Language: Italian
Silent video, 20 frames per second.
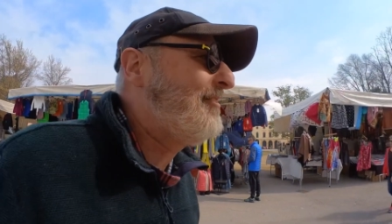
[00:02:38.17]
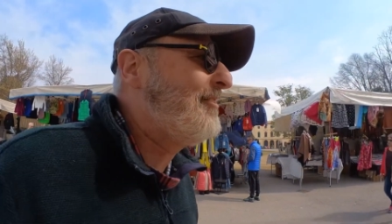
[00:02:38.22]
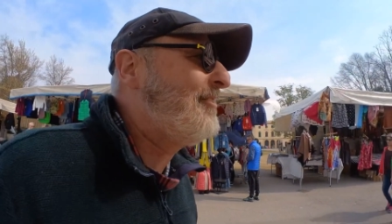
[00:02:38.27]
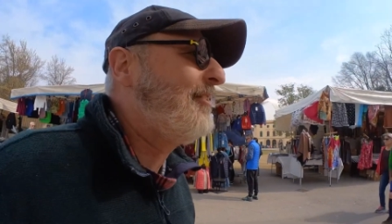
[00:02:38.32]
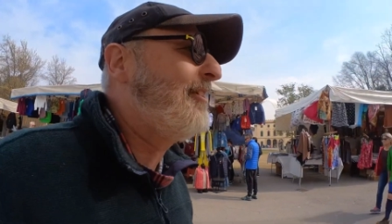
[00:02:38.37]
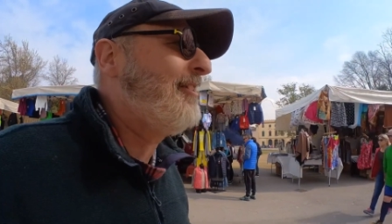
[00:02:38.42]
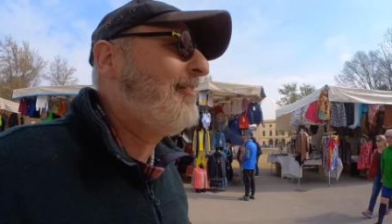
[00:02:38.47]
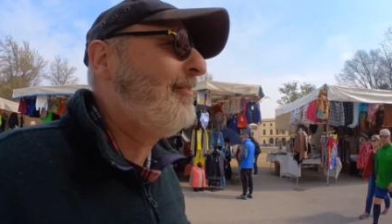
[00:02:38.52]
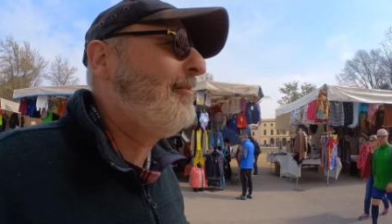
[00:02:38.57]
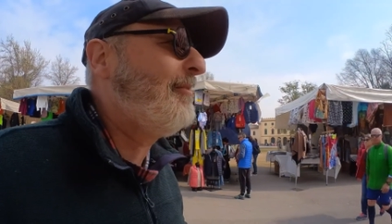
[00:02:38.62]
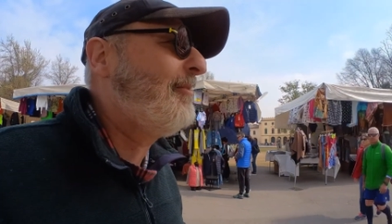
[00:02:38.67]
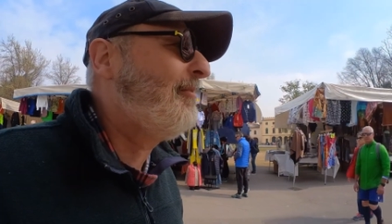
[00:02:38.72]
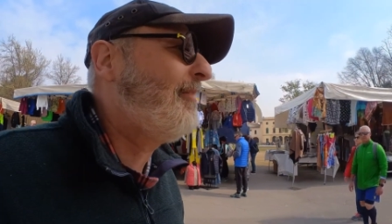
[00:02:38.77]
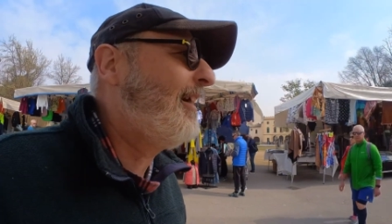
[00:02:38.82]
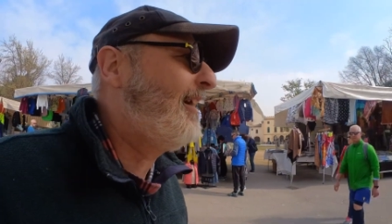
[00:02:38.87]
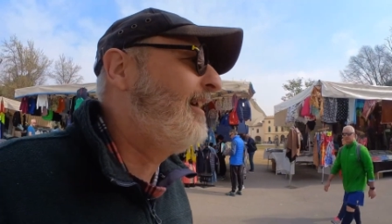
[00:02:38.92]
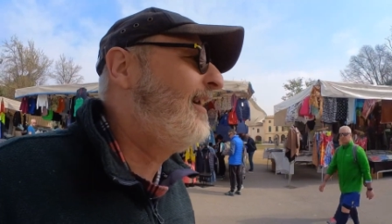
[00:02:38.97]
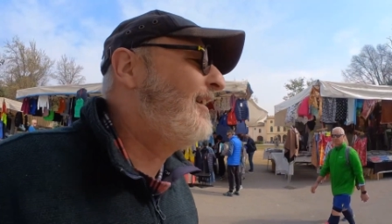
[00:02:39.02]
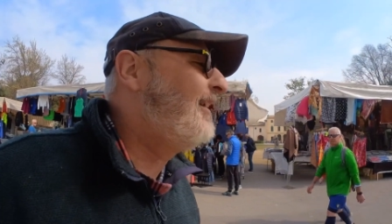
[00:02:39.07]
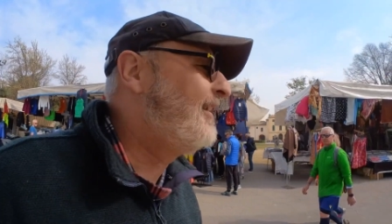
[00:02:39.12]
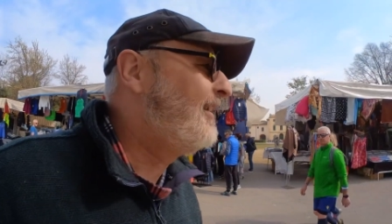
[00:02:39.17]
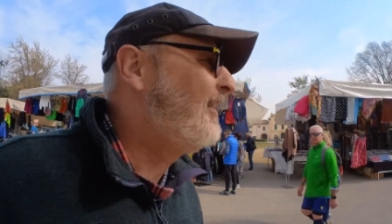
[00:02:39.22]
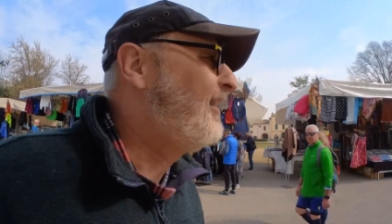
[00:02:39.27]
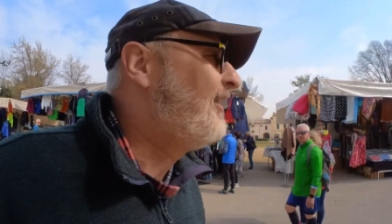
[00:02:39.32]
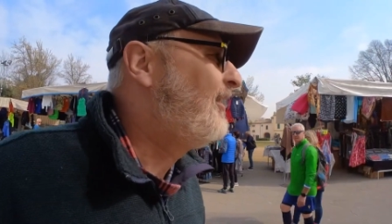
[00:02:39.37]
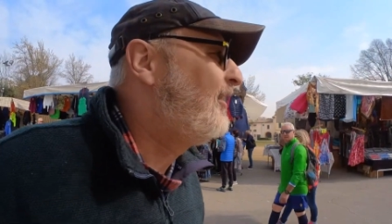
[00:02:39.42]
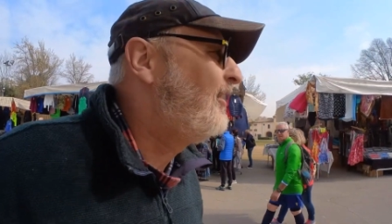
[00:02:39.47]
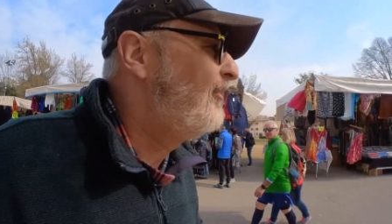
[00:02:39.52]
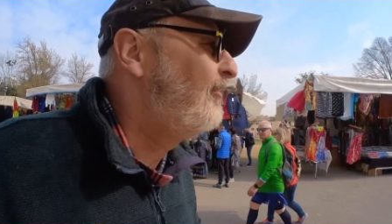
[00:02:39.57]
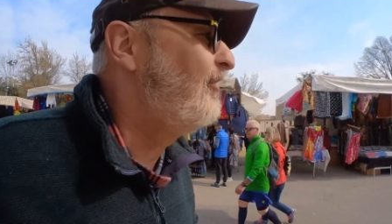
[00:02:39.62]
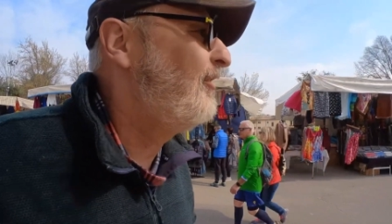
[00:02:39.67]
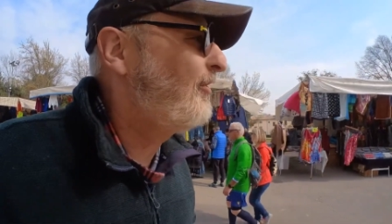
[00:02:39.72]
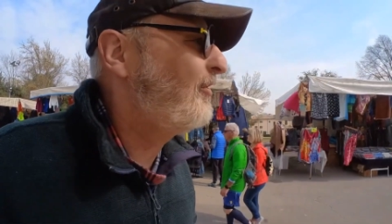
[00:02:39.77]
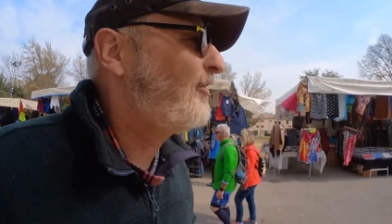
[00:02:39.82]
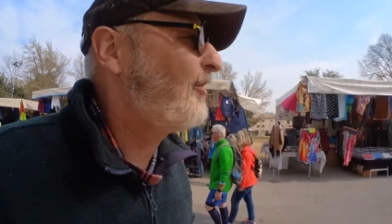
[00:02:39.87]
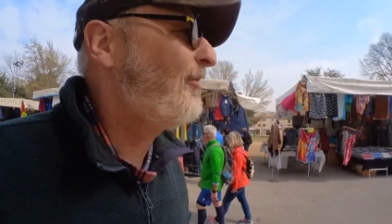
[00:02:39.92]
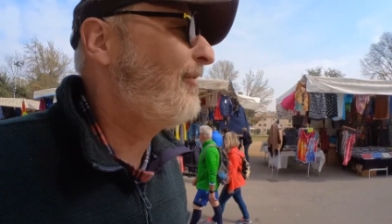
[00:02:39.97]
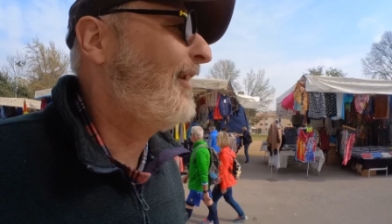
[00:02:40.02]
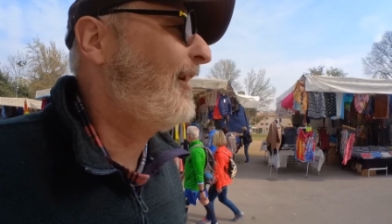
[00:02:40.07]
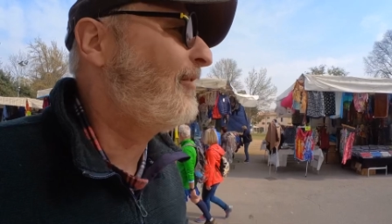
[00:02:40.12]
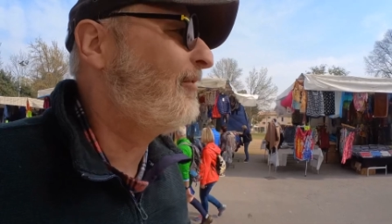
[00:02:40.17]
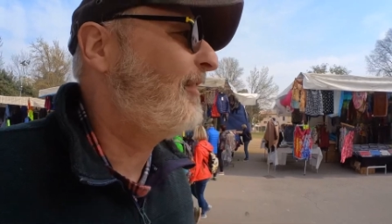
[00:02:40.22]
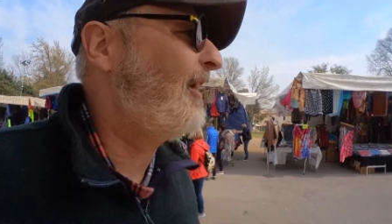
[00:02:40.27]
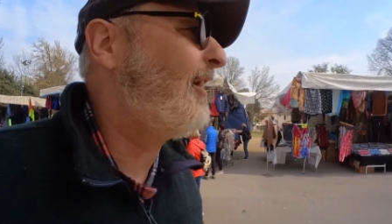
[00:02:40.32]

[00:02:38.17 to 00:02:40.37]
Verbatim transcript: visto che eravamo qua volevo trovare